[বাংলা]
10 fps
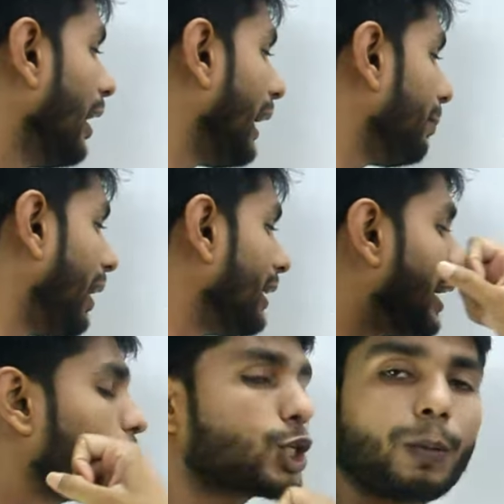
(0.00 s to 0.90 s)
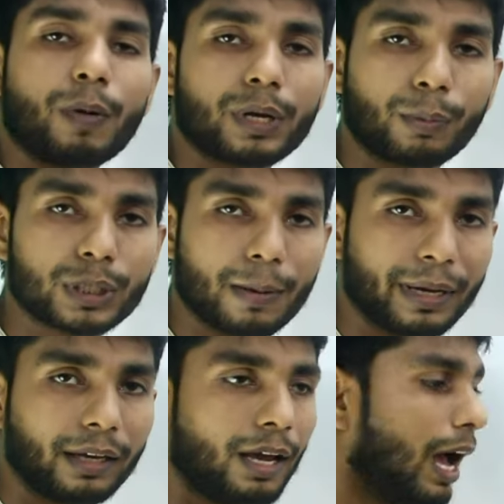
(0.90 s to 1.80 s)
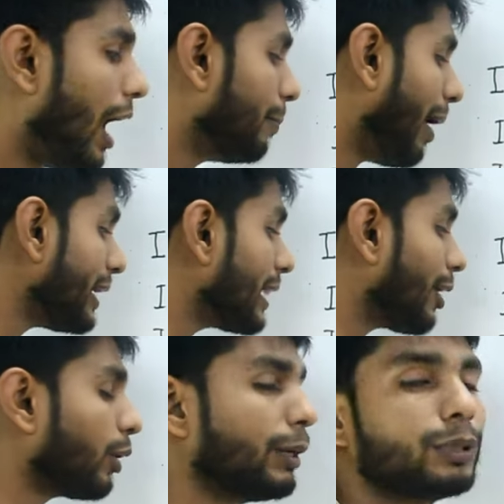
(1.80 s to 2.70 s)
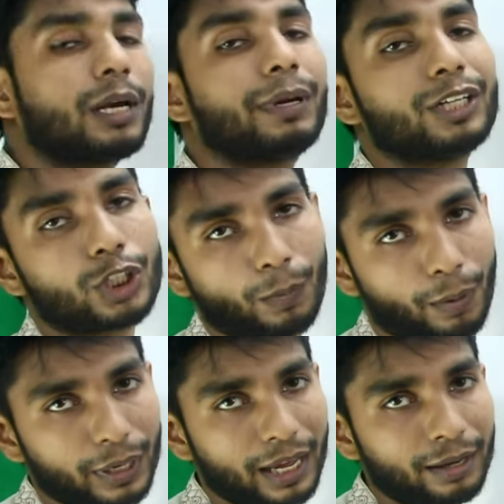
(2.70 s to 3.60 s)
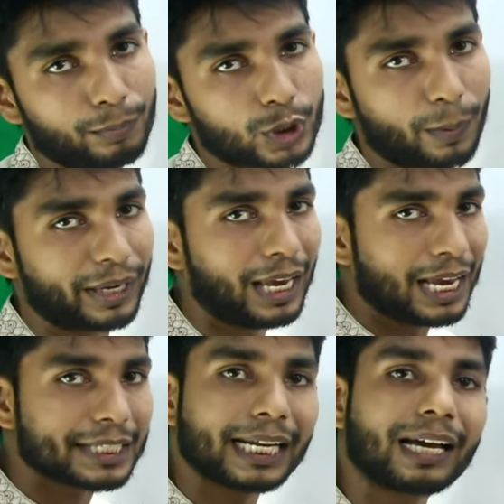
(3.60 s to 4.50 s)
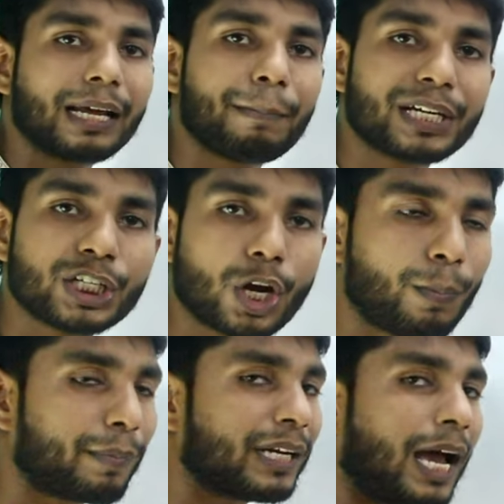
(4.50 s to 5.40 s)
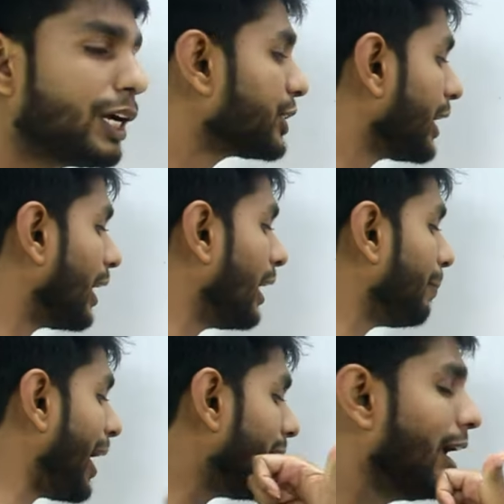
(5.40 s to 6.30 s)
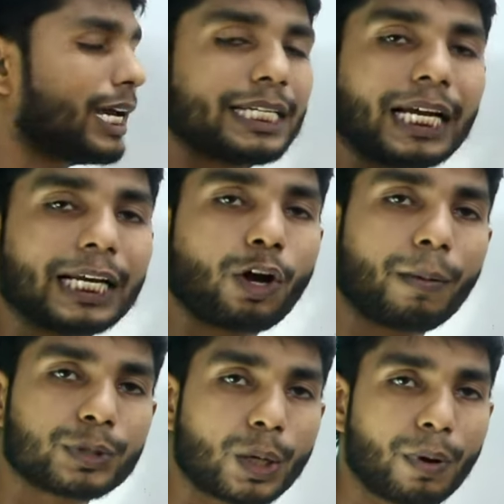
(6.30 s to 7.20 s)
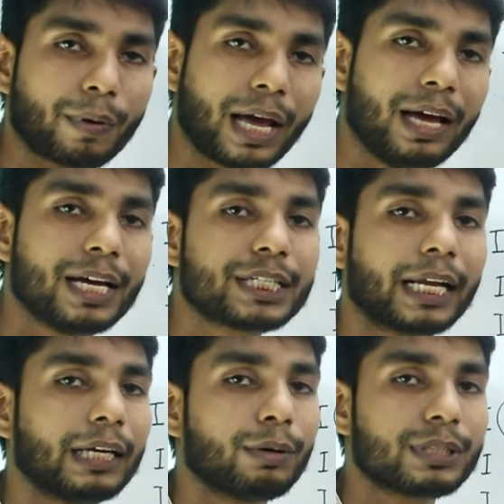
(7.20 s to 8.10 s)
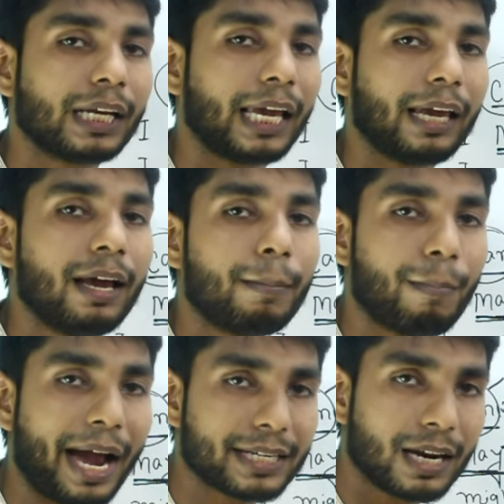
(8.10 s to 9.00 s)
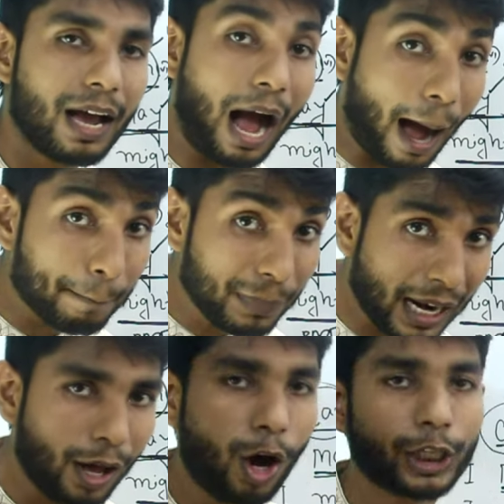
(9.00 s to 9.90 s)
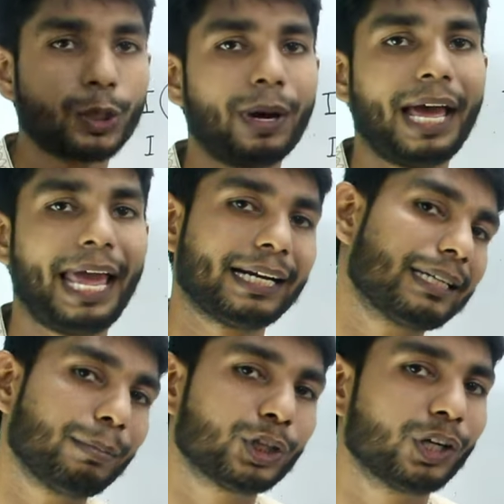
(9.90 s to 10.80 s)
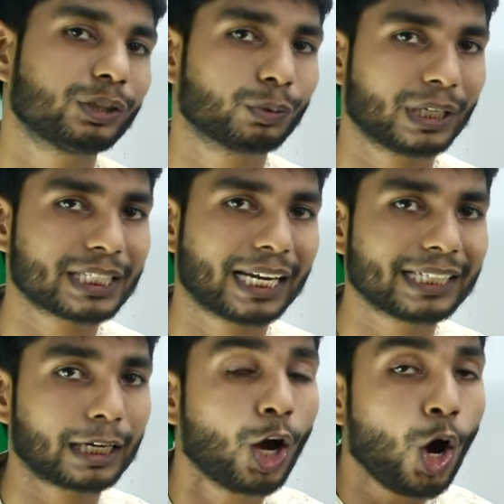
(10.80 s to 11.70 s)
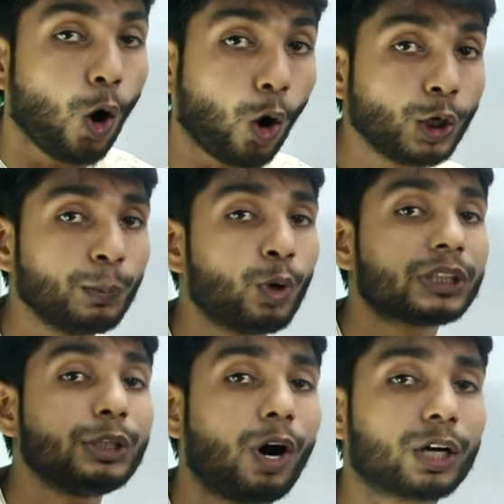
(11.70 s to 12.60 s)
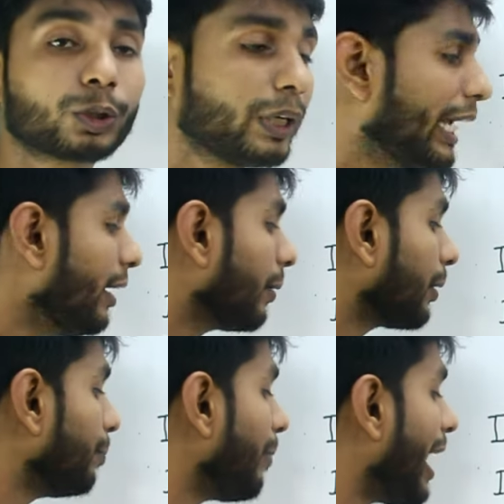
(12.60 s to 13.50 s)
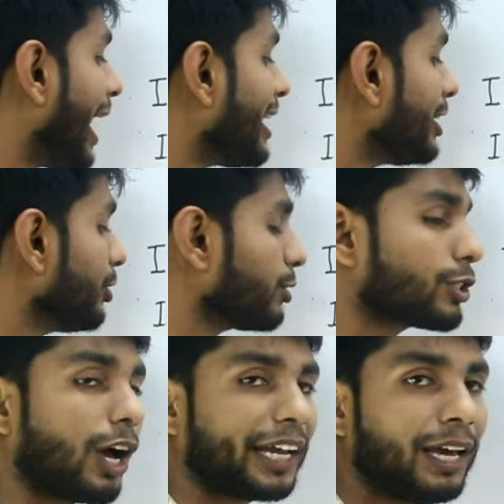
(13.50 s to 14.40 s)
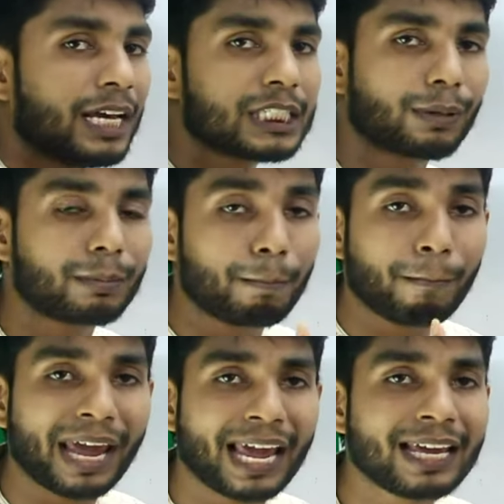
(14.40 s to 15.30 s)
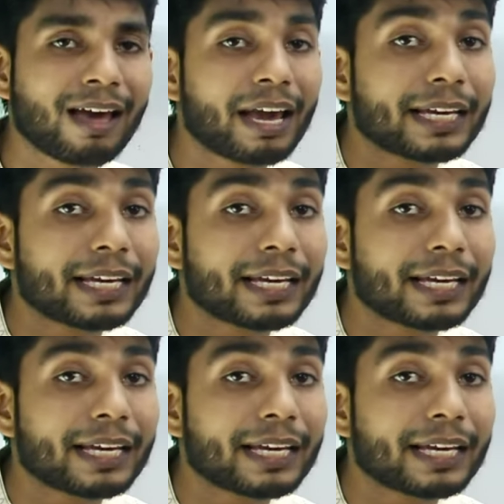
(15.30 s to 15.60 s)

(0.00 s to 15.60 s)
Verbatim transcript: এই মেয়ে দ্বারা সম্ভাবনা বোঝাবে আর মাইট দ্বারাও কি বোঝাবে সম্ভাবনা বোঝাবে যেখানে বেশি সম্ভাবনা সেখানে মেয়ে যেখানে কম সম্ভাবনা সেখানে হচ্ছে কি মাইট আপনারা হয়তোবা একটা বিষয়ে শুনেছেন যেন অনুমতি অর্থে মেয়ে ইউজ হয় যেমন মে আই